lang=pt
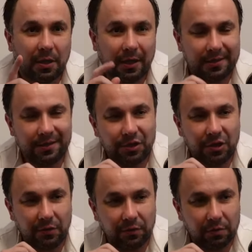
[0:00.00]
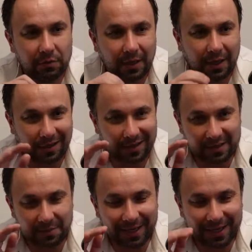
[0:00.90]
aquisitivo da
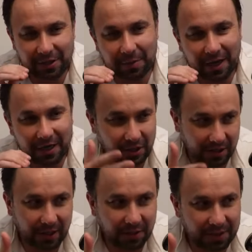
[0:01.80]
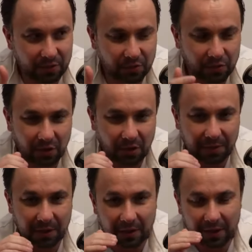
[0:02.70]
classe média baixa, que é a que mais consome?